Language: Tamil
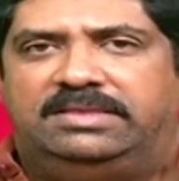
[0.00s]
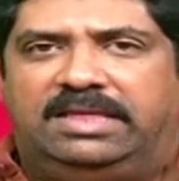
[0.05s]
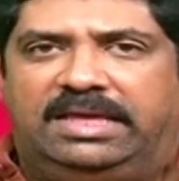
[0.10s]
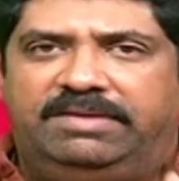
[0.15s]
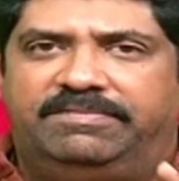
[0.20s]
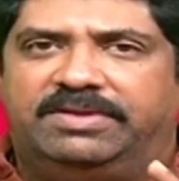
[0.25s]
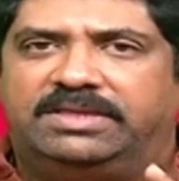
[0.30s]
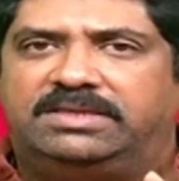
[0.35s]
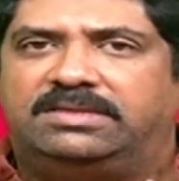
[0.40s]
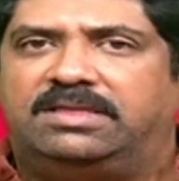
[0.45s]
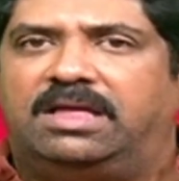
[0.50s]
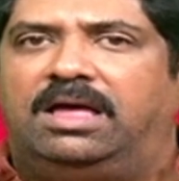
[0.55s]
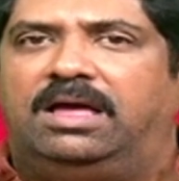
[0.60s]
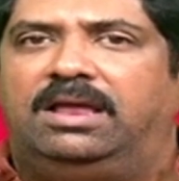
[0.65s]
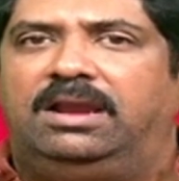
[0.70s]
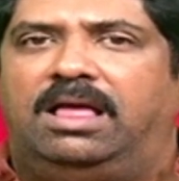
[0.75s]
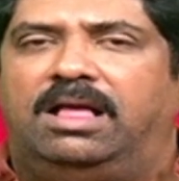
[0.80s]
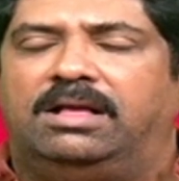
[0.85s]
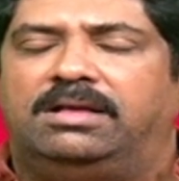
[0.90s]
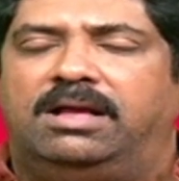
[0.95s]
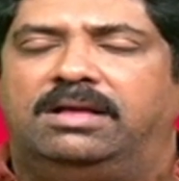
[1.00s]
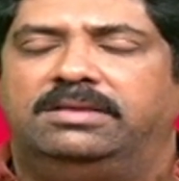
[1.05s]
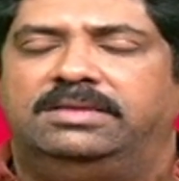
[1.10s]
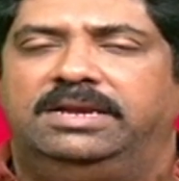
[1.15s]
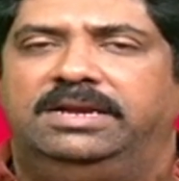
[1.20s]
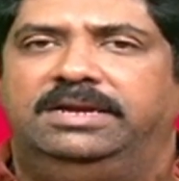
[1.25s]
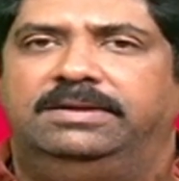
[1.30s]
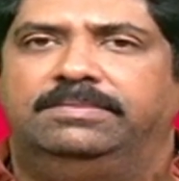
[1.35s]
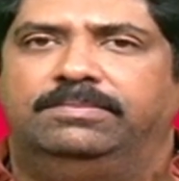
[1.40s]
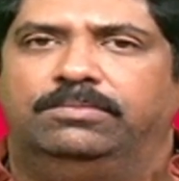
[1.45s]
தெய்வத்தால்
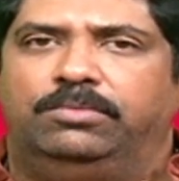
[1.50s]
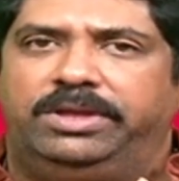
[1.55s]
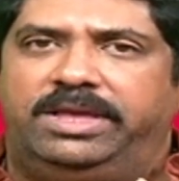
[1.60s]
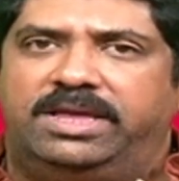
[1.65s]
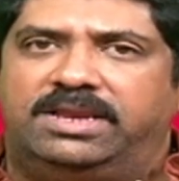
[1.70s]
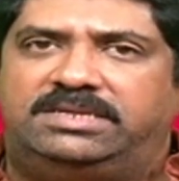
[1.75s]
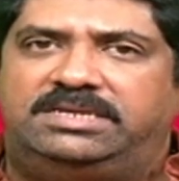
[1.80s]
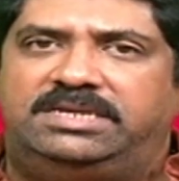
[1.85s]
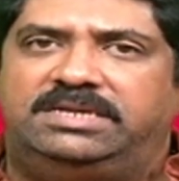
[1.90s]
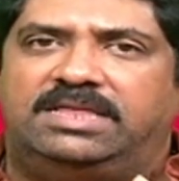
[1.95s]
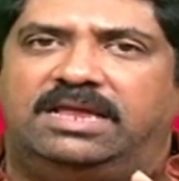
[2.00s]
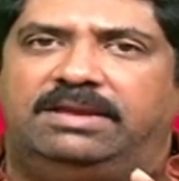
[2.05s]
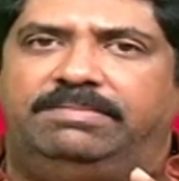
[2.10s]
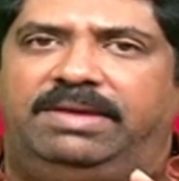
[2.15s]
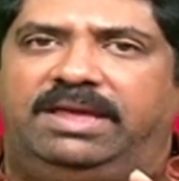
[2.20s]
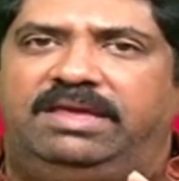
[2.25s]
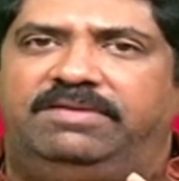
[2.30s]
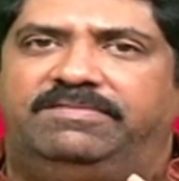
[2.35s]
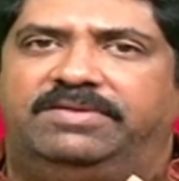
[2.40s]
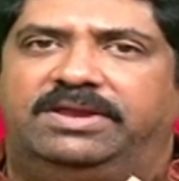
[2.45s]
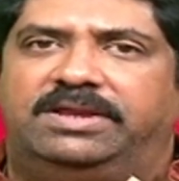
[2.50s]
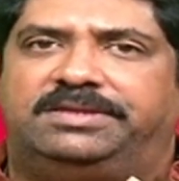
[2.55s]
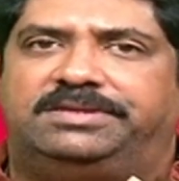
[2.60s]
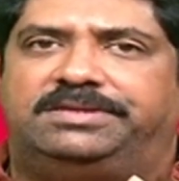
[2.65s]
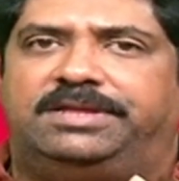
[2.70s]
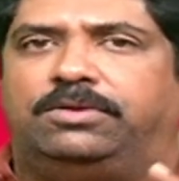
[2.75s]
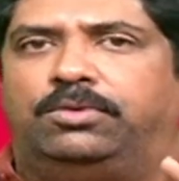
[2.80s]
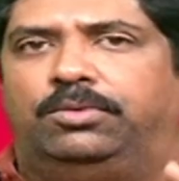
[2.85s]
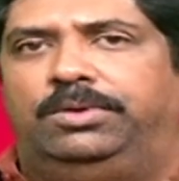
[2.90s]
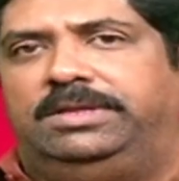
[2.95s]
ஆகாதிடனும் முயற்சி தன்
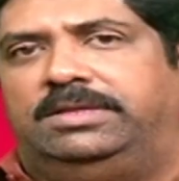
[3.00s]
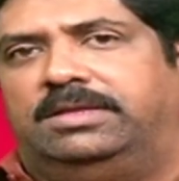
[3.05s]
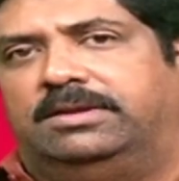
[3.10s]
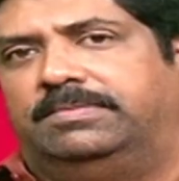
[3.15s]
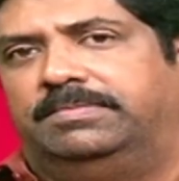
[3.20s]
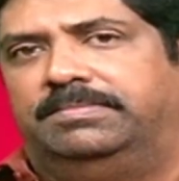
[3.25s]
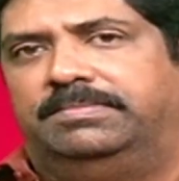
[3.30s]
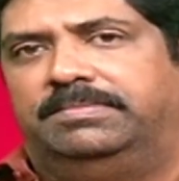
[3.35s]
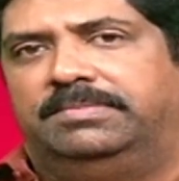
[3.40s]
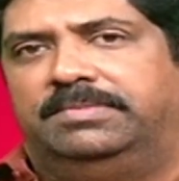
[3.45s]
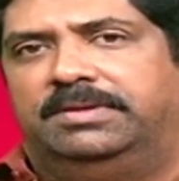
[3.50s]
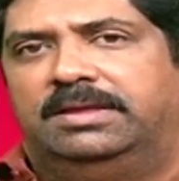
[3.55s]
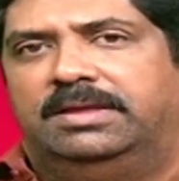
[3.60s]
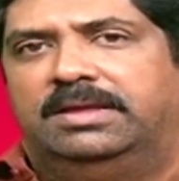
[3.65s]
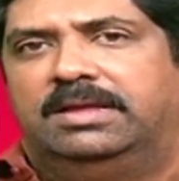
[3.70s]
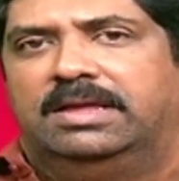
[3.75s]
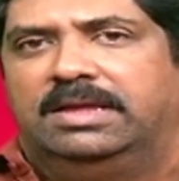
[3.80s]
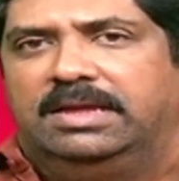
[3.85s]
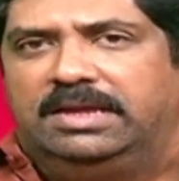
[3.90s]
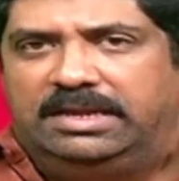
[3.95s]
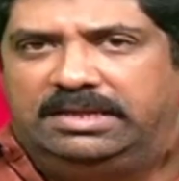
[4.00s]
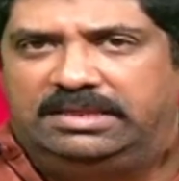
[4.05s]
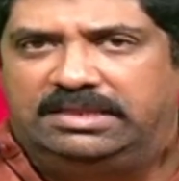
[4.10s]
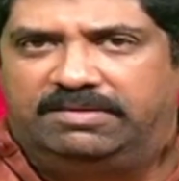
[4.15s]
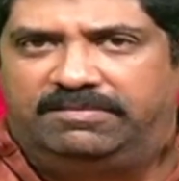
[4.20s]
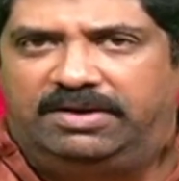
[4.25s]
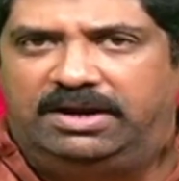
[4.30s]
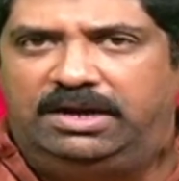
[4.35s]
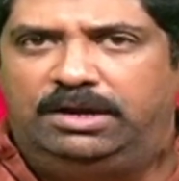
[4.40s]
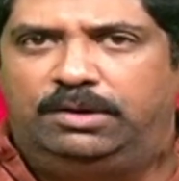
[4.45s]
மெய்வருத்த கூலி தரும்
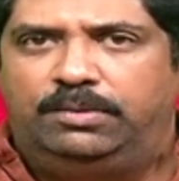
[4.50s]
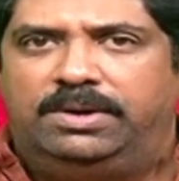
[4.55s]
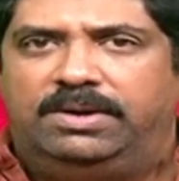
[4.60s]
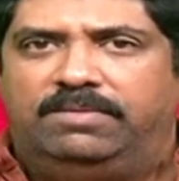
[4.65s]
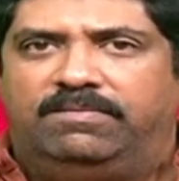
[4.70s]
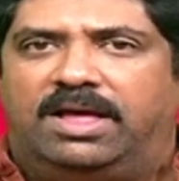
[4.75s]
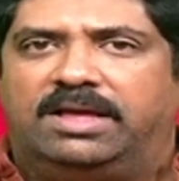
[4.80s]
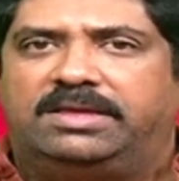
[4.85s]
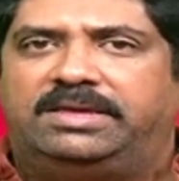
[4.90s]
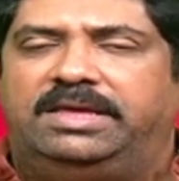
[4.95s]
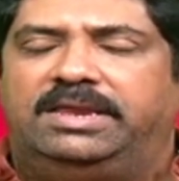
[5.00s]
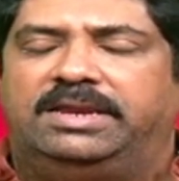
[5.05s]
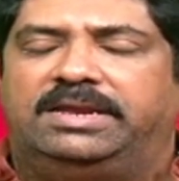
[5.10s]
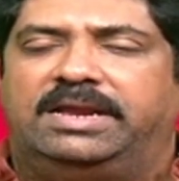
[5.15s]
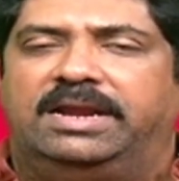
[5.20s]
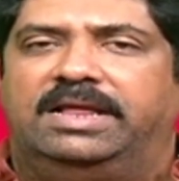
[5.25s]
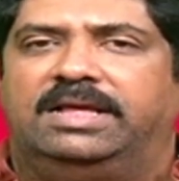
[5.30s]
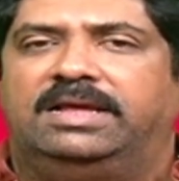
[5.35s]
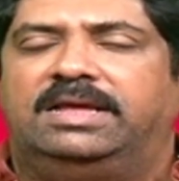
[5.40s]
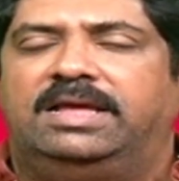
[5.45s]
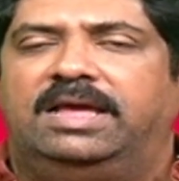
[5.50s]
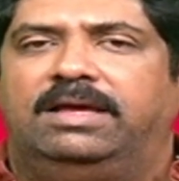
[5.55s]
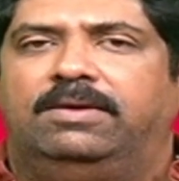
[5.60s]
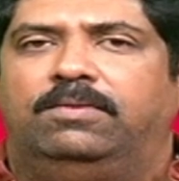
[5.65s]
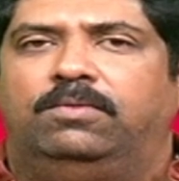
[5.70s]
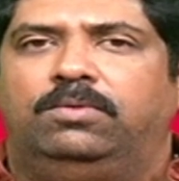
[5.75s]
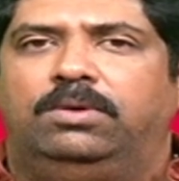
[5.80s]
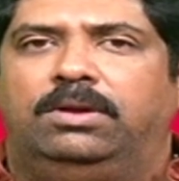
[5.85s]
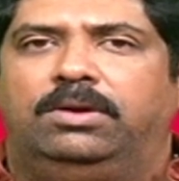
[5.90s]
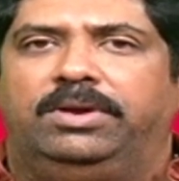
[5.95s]
இந்த வள்ளுவன் வாக்கிற்கிணங்க
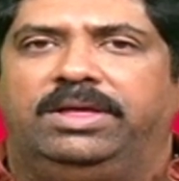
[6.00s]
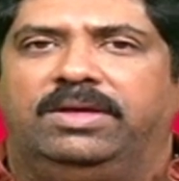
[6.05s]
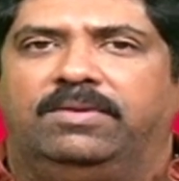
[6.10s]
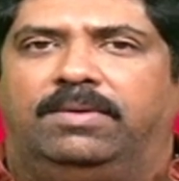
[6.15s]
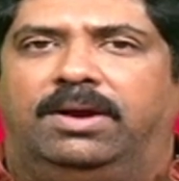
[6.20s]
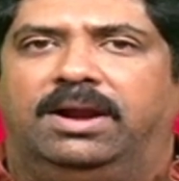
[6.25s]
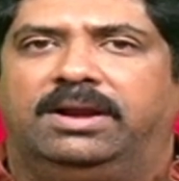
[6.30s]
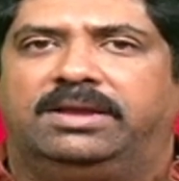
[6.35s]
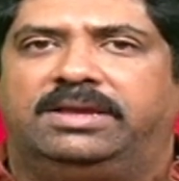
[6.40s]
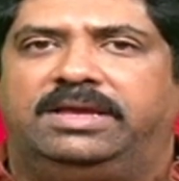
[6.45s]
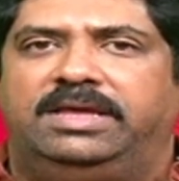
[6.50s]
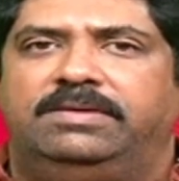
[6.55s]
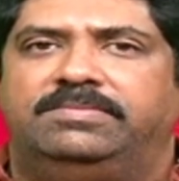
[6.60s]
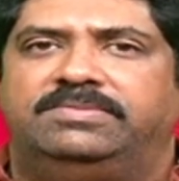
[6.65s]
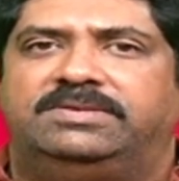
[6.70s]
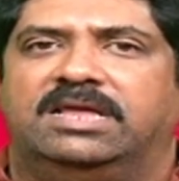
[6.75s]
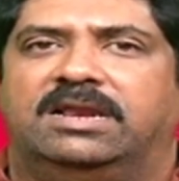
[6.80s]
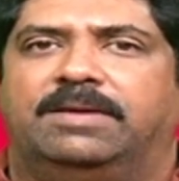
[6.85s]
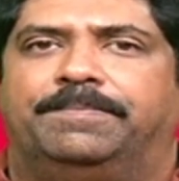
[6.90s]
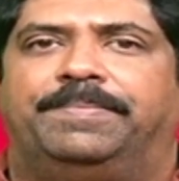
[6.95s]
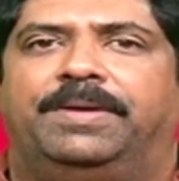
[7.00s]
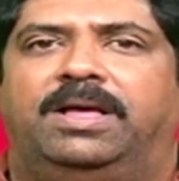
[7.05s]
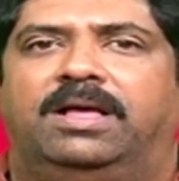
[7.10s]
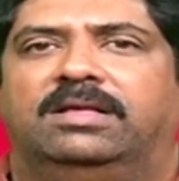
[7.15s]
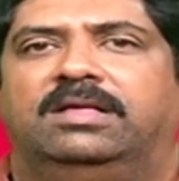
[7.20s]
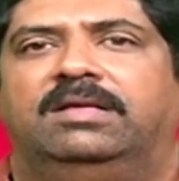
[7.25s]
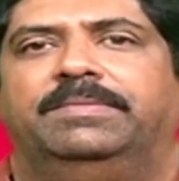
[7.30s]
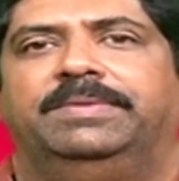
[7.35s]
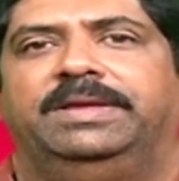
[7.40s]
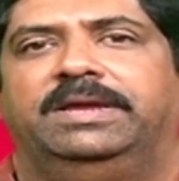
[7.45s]
உங்களுடைய வாழ்க்கையும்
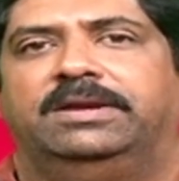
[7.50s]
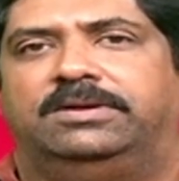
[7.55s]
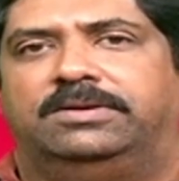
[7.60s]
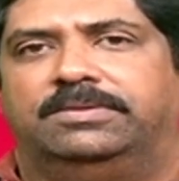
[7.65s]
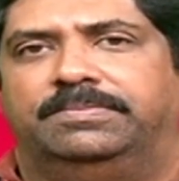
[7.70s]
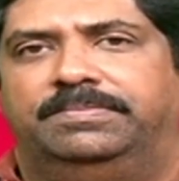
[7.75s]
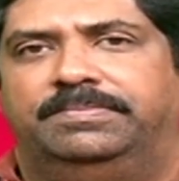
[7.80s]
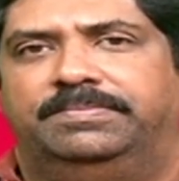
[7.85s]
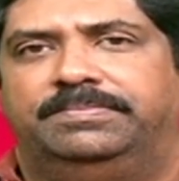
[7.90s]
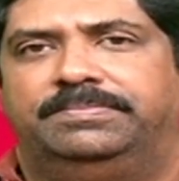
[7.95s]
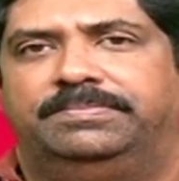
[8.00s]
சிறப்பாக அமையட்டும்